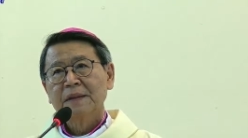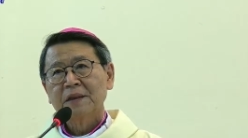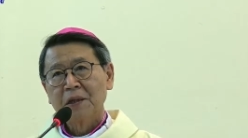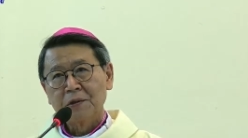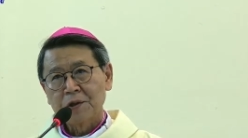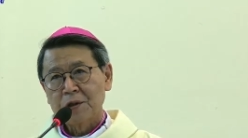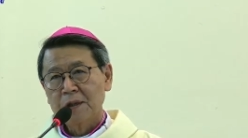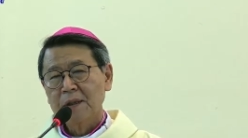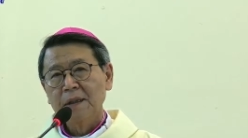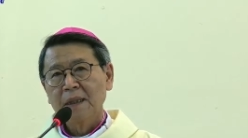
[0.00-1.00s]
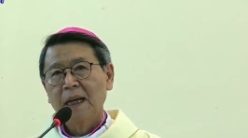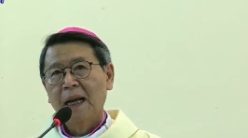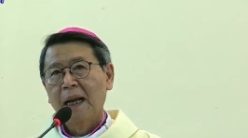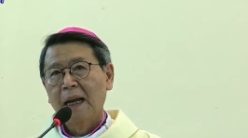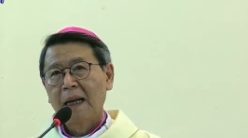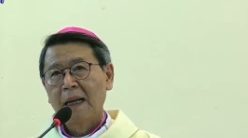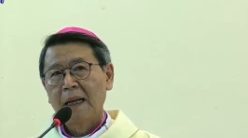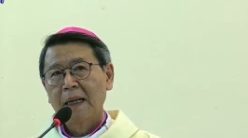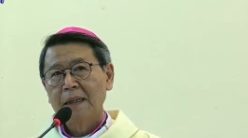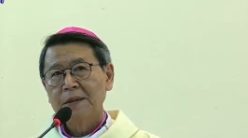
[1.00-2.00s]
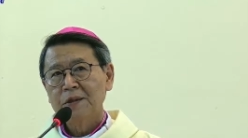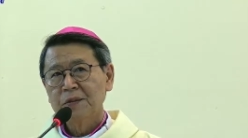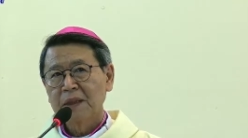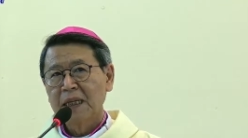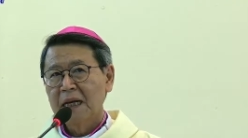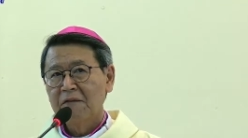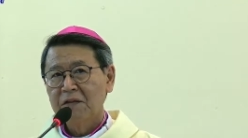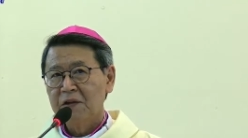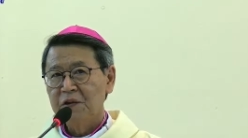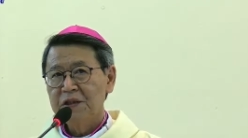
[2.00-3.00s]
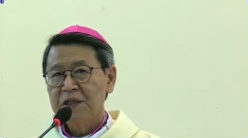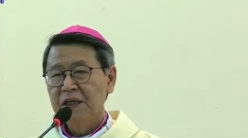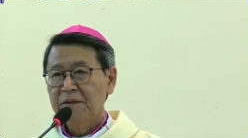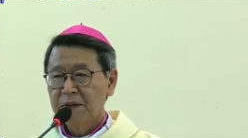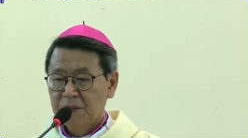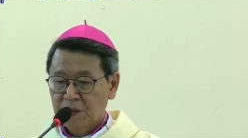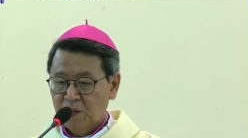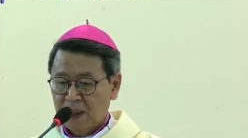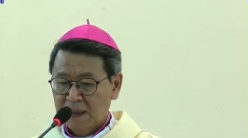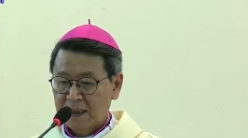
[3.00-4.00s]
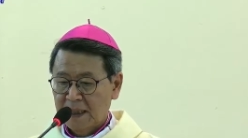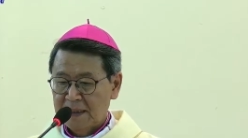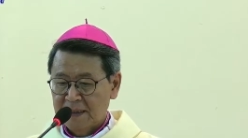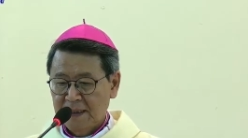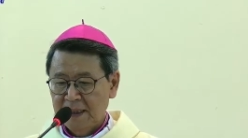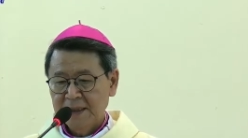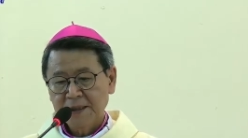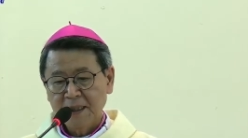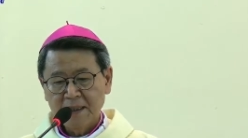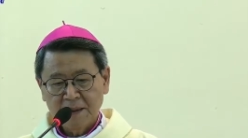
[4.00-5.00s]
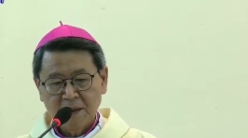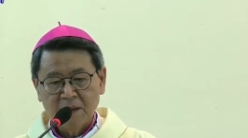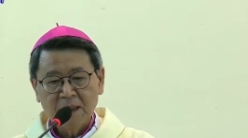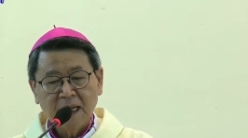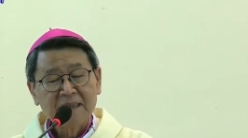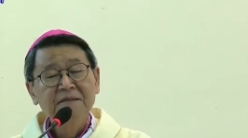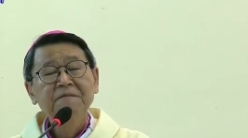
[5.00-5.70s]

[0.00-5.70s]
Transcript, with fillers: Thực sự là chúng ta đang phải đối diện với một hoàn cảnh hết sức khó khăn.